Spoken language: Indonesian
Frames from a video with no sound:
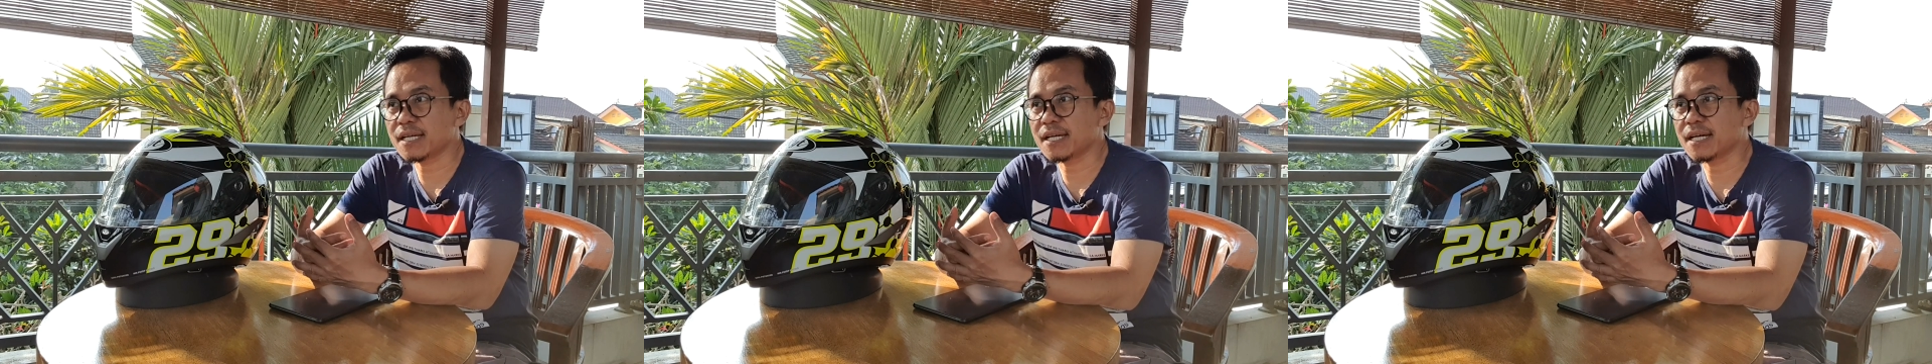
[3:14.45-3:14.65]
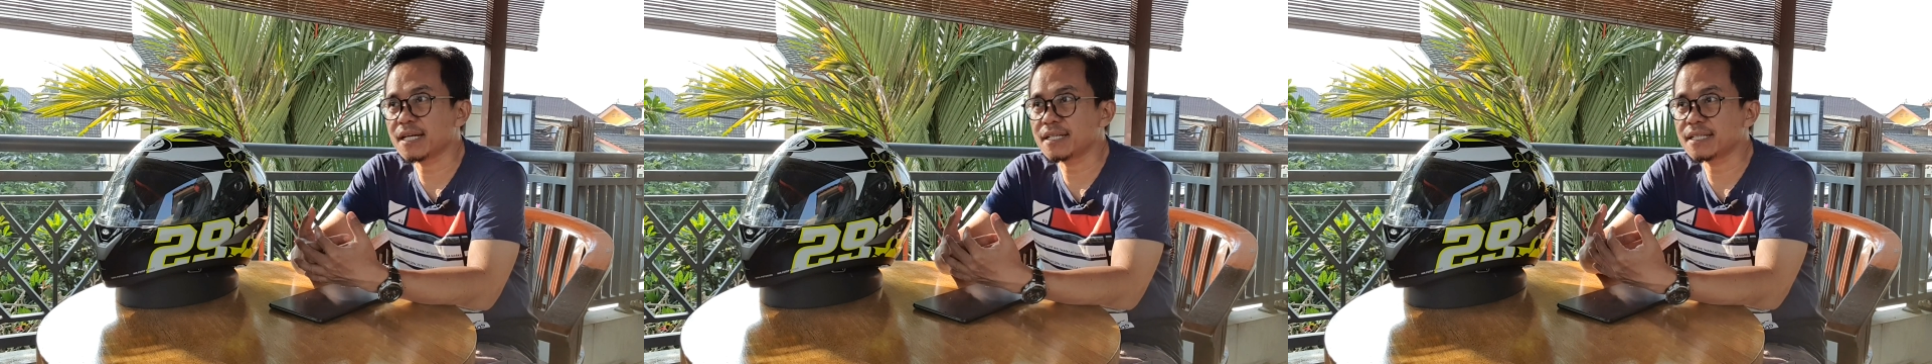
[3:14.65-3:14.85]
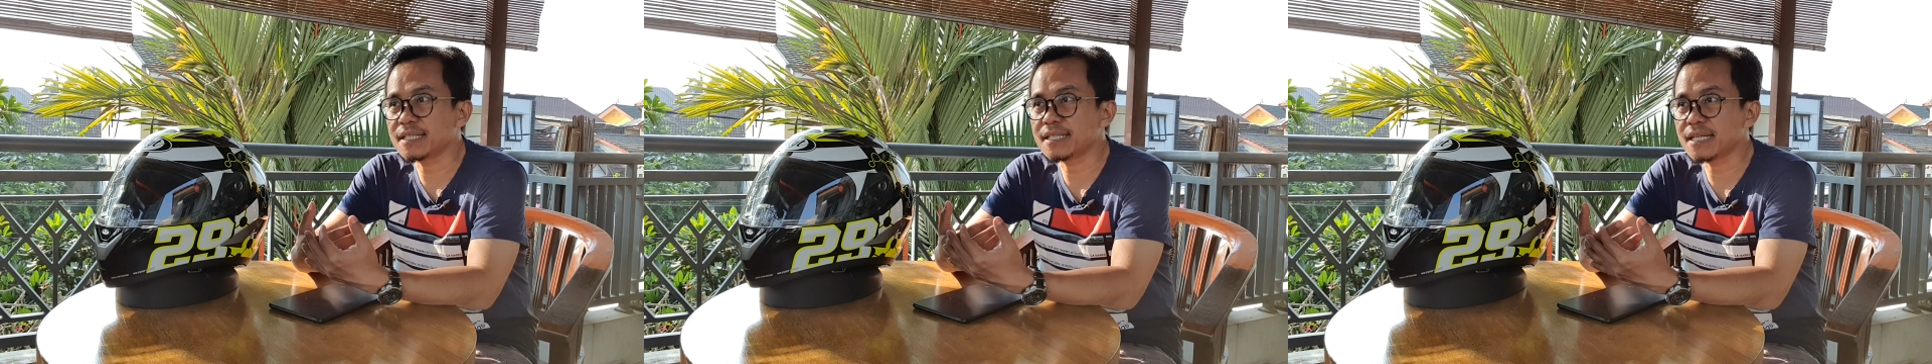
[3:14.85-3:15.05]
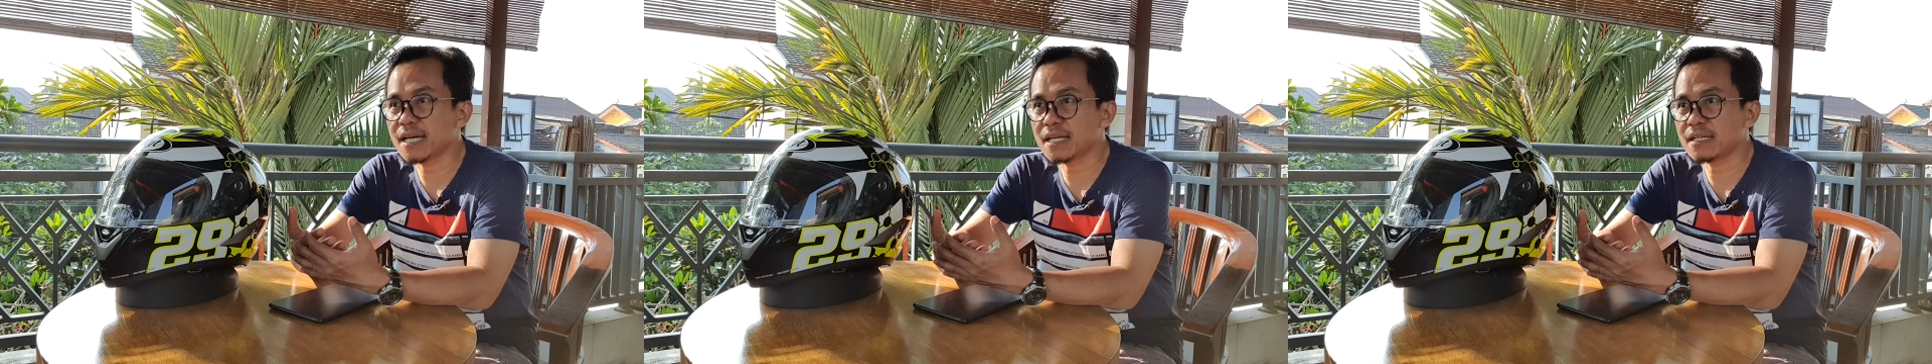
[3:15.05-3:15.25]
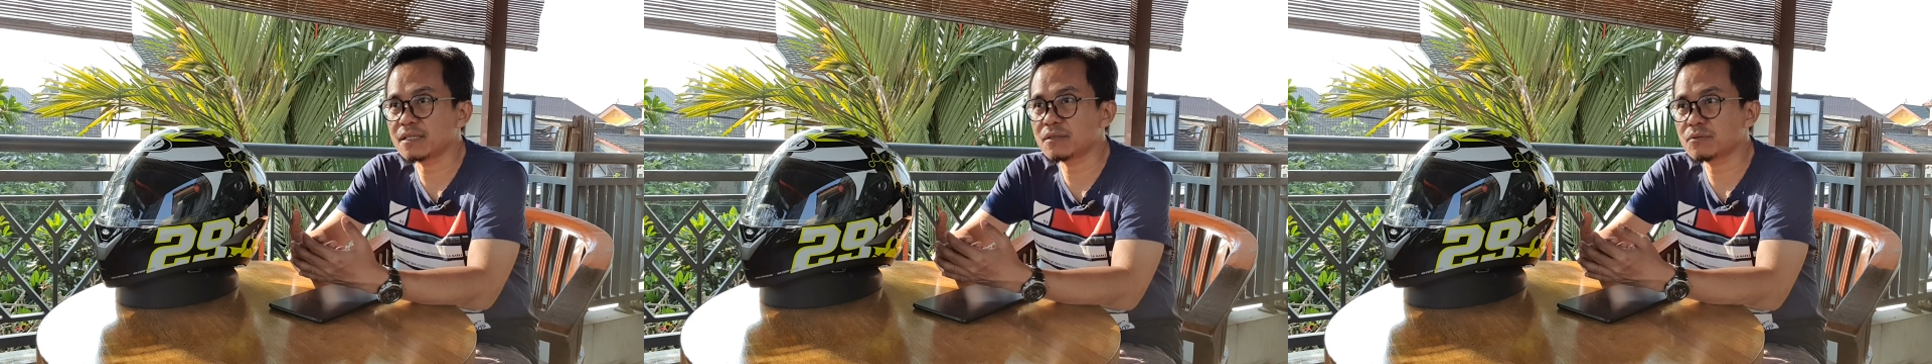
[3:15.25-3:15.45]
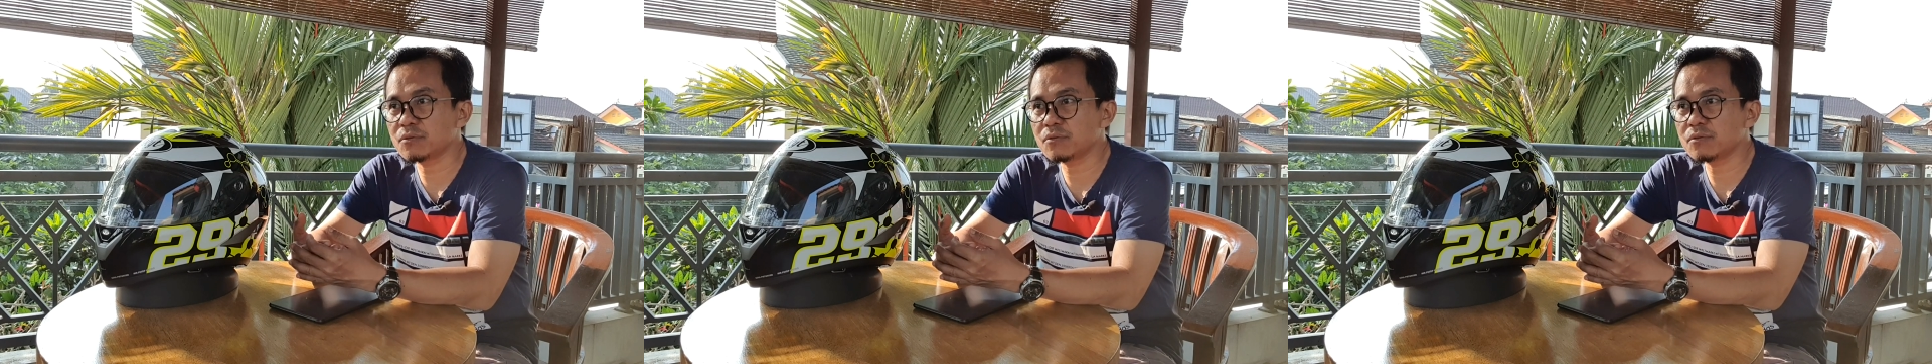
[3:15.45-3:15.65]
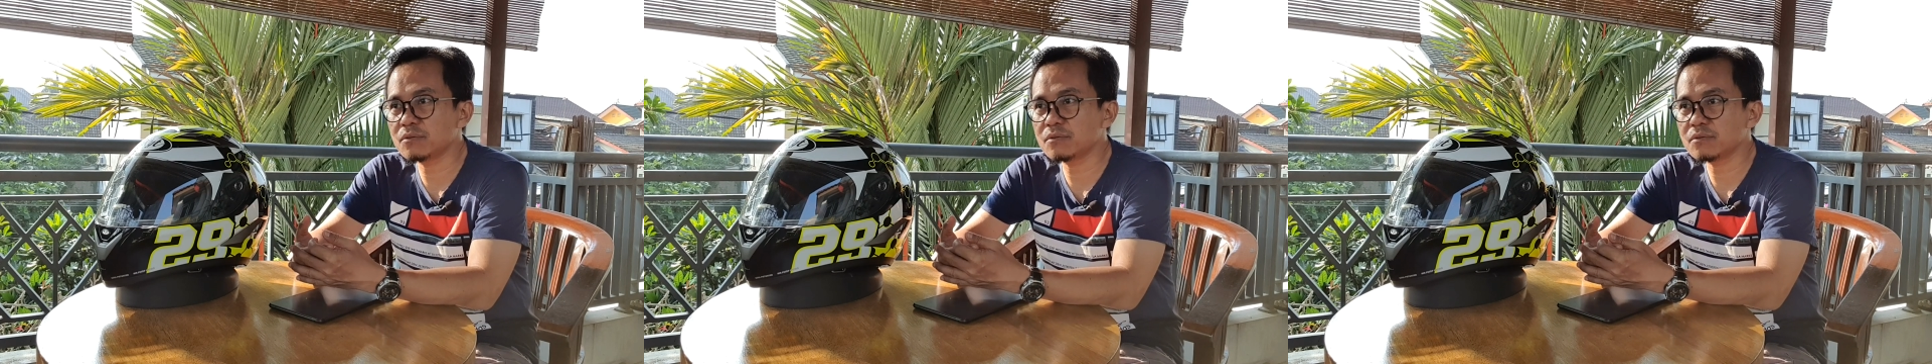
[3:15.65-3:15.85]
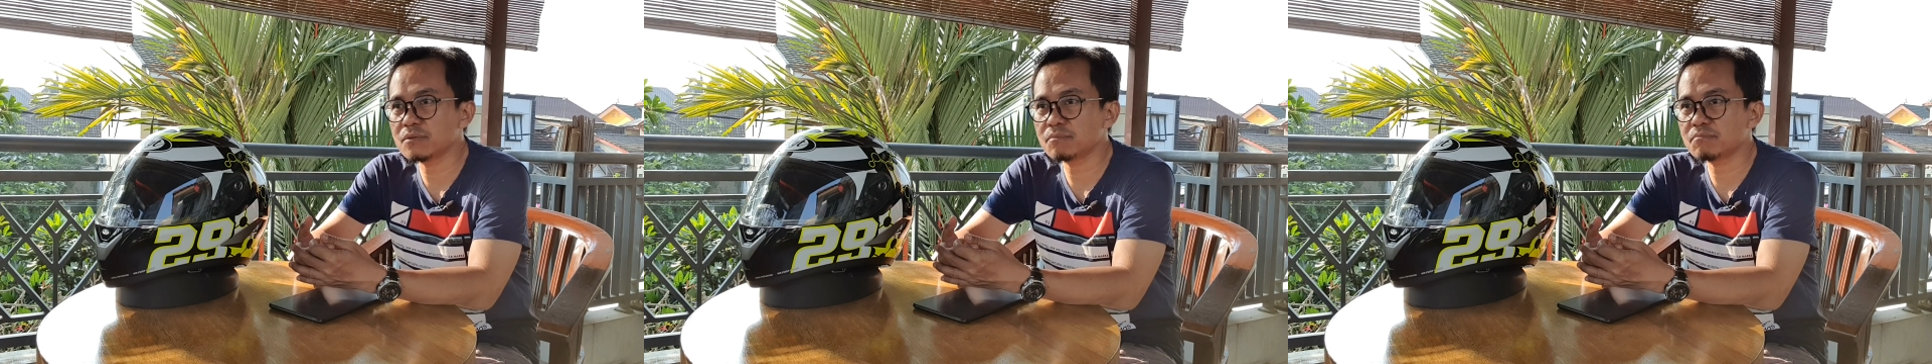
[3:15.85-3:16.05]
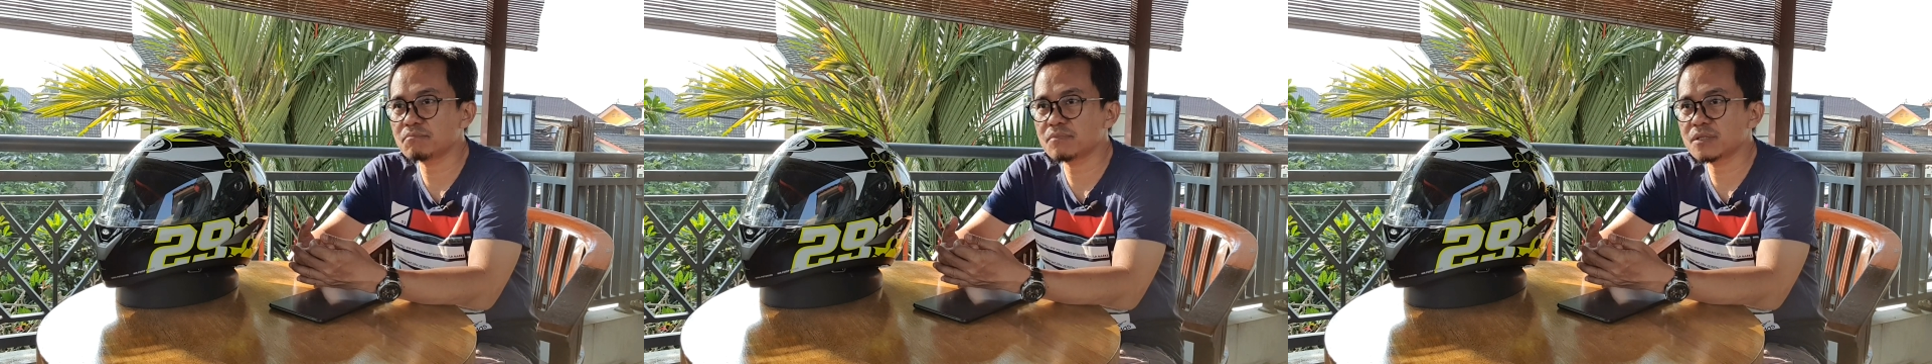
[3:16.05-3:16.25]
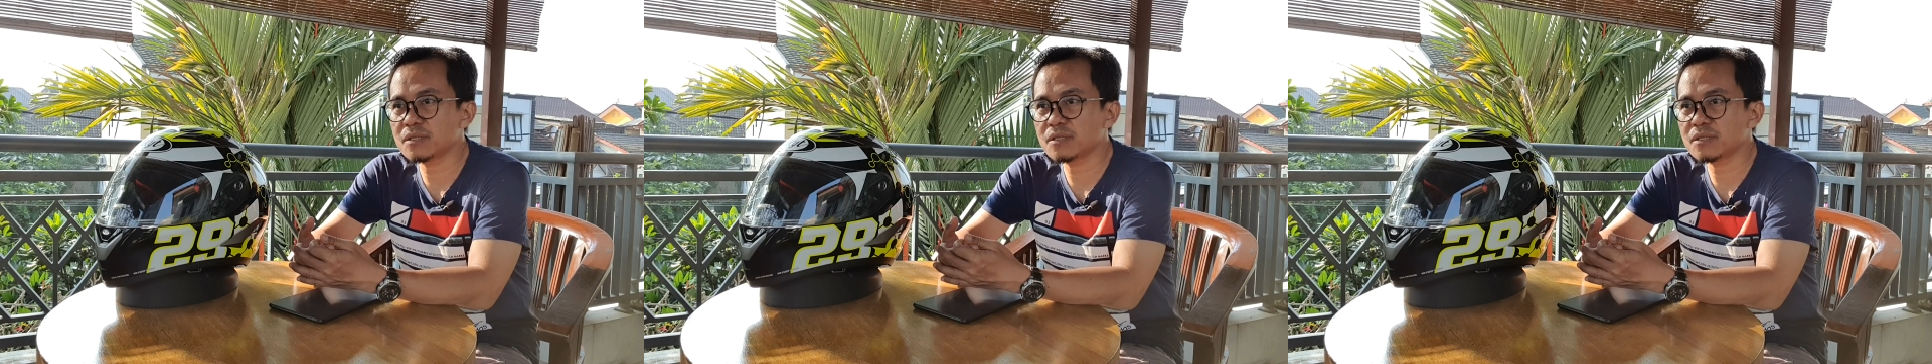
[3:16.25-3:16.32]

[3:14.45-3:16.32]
saya dia itu